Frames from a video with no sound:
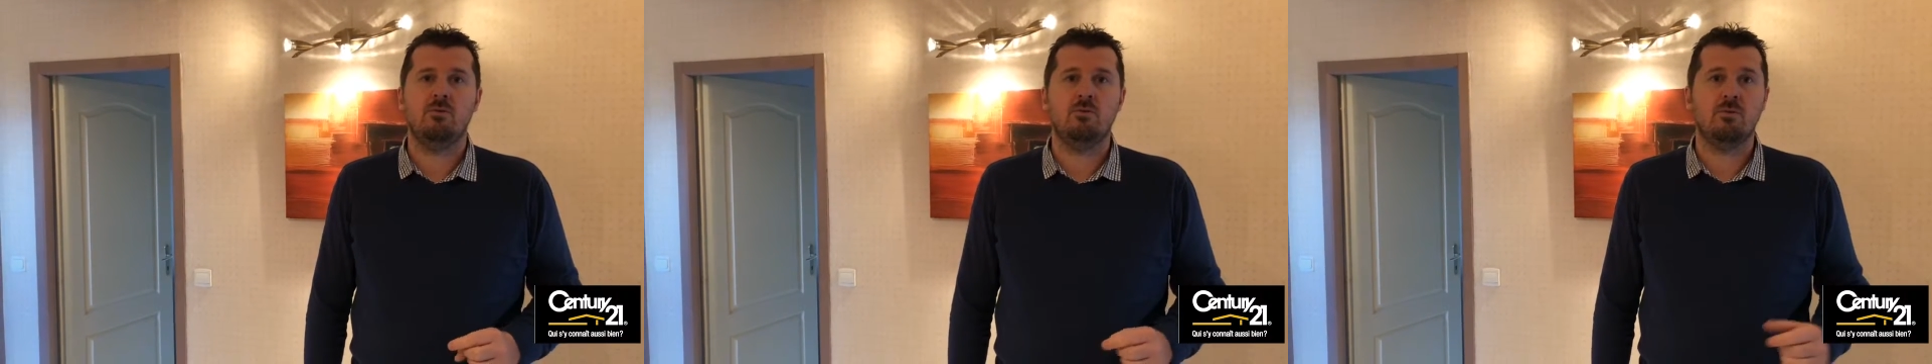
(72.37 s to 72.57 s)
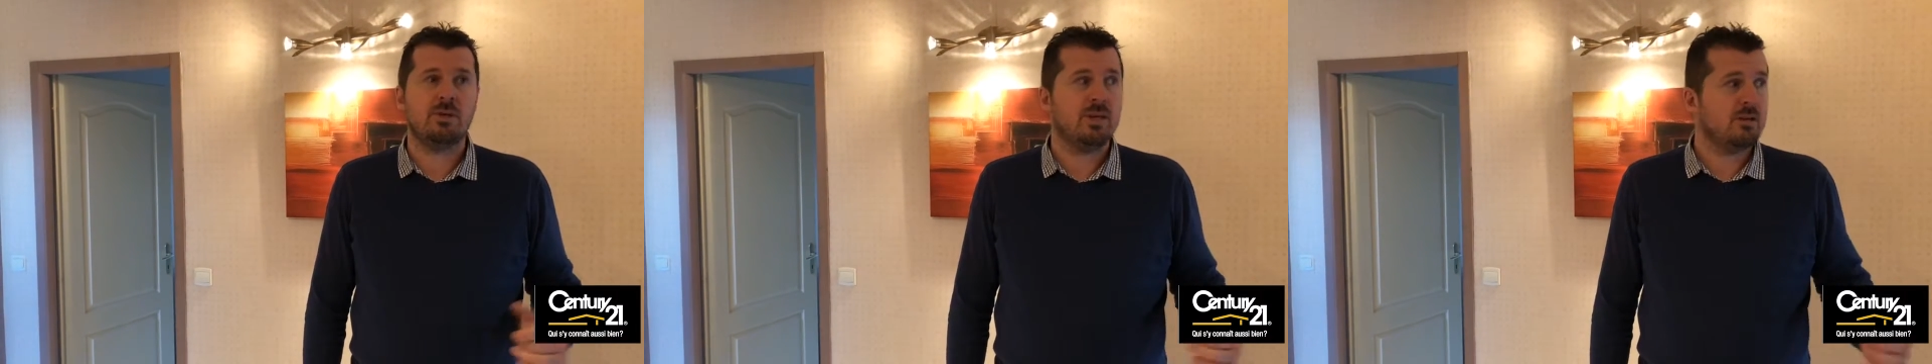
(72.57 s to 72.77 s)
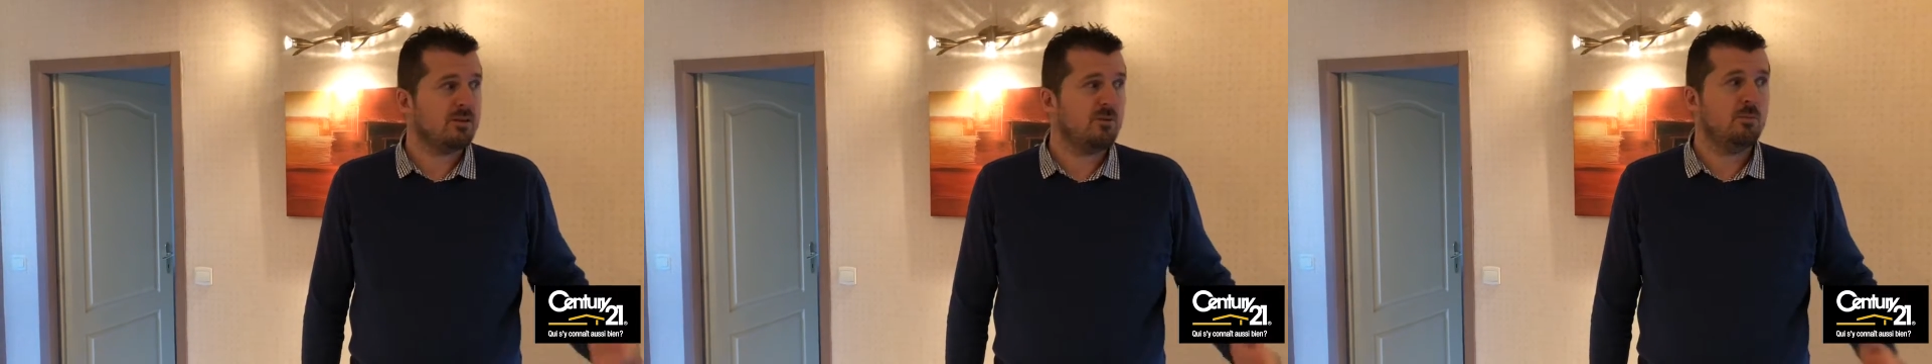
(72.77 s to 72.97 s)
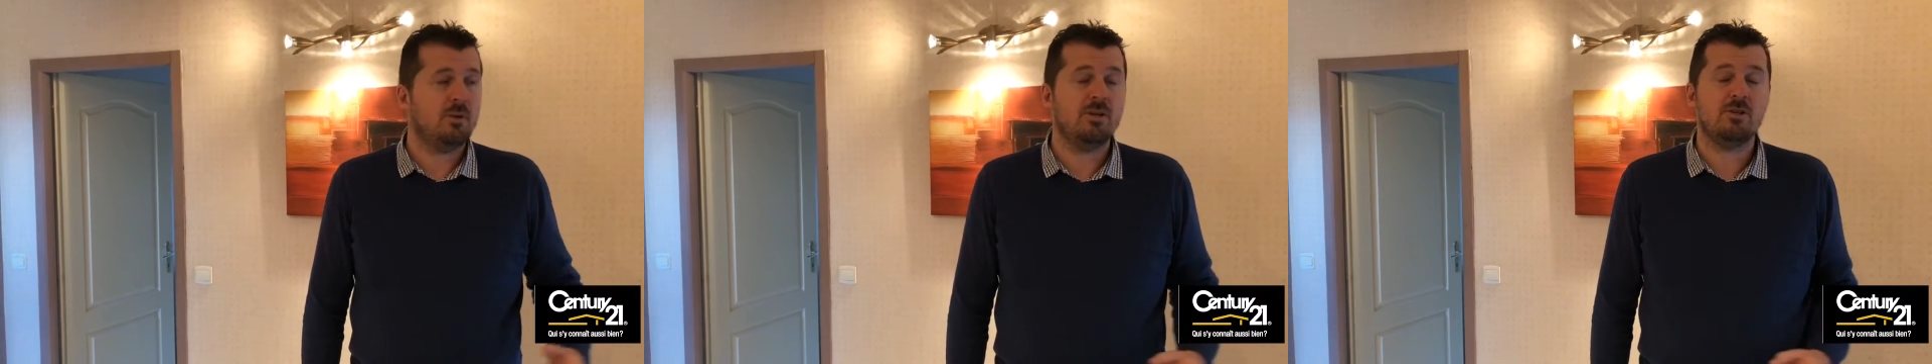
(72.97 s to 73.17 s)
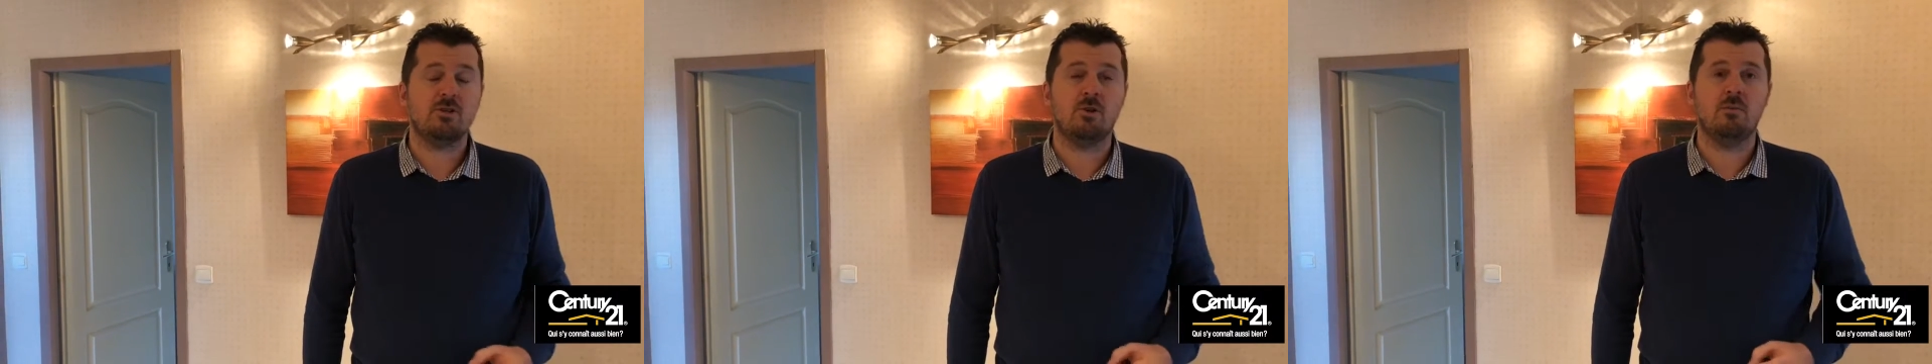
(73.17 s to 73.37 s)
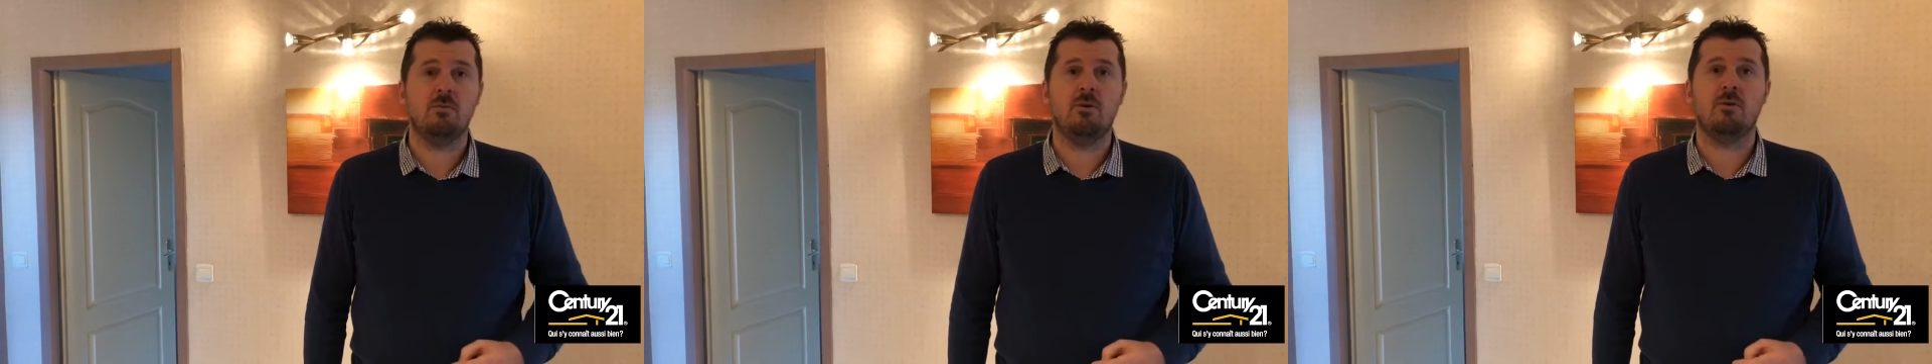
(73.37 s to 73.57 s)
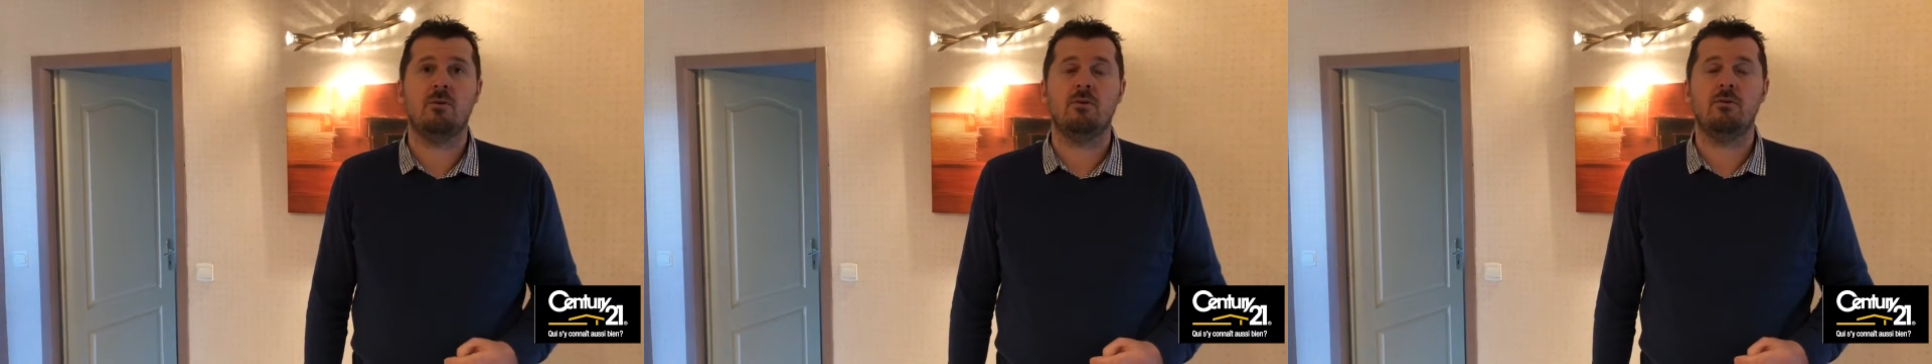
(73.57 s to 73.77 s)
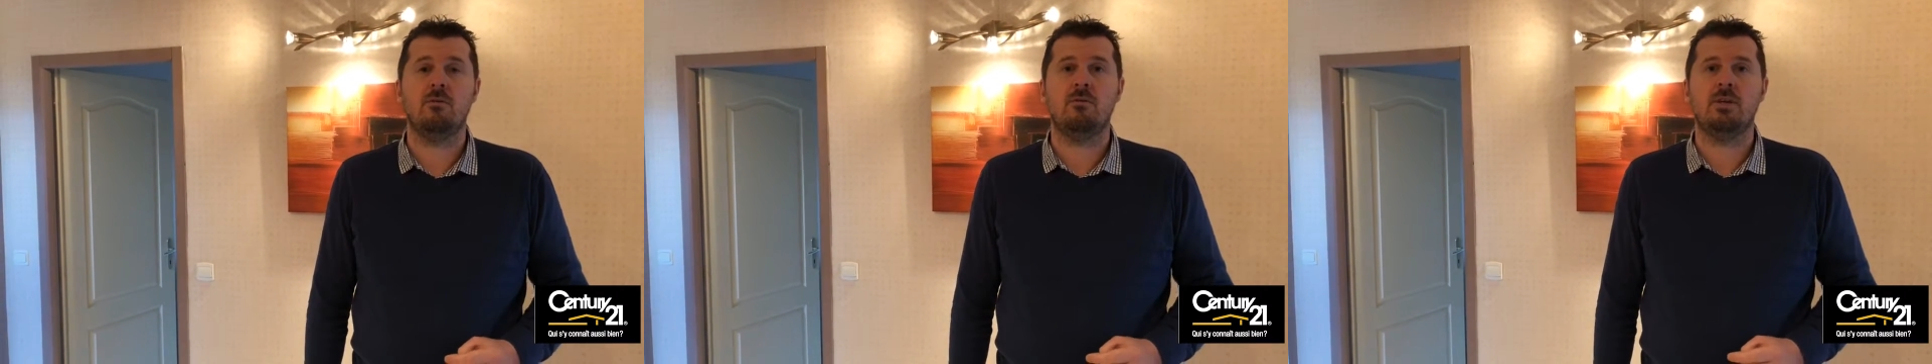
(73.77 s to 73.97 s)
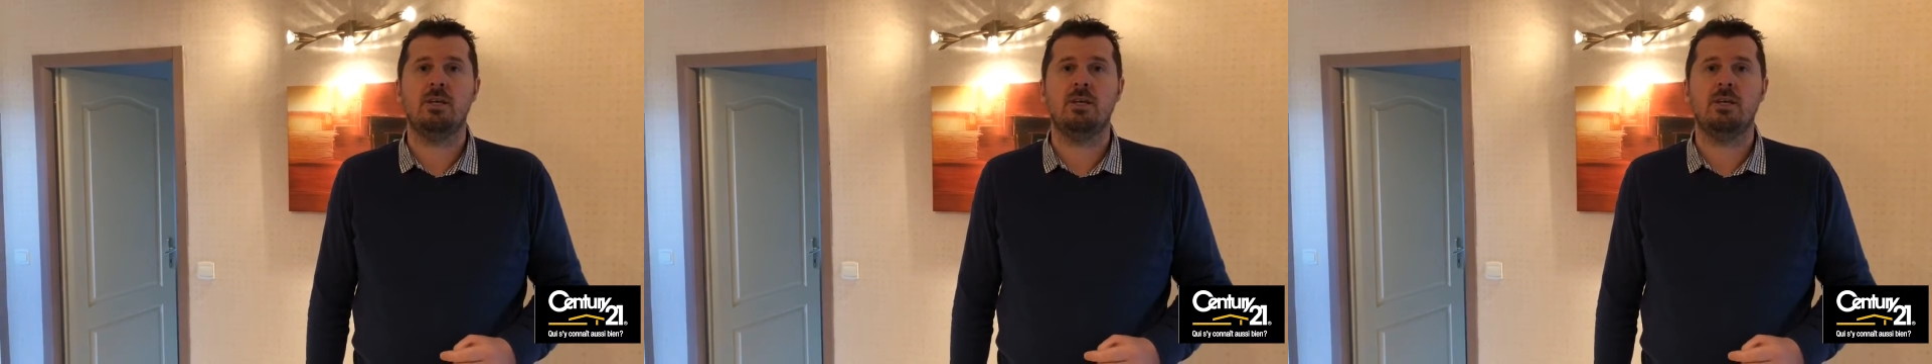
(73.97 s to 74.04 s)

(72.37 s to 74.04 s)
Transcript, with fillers: nos quatre belles chambres euh,